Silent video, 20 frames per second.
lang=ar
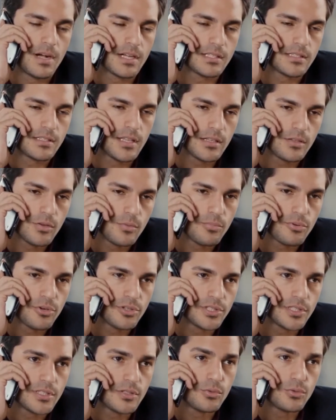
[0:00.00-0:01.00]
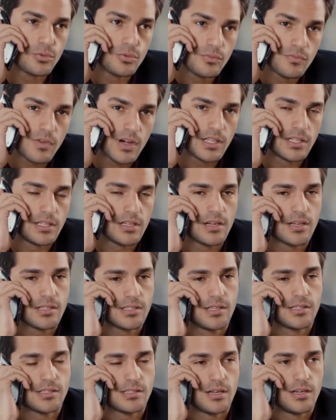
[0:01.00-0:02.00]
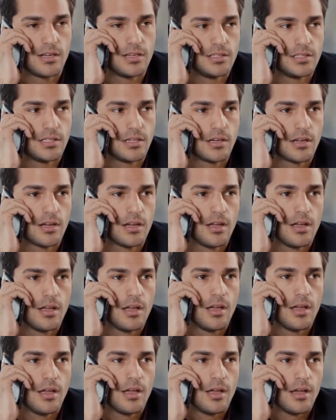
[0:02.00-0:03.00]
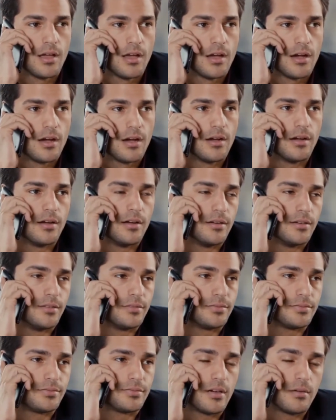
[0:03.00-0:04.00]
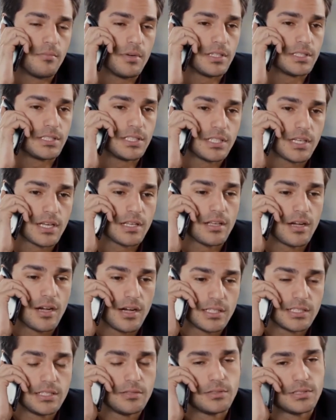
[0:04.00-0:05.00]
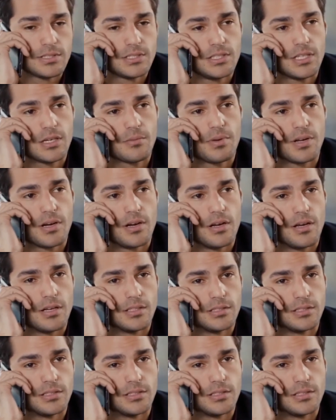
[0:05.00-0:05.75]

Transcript: ليكي في مشروع الملعب مطولين لحتى نقبض عليه أه لهيك لازم نبلش بهالمشروع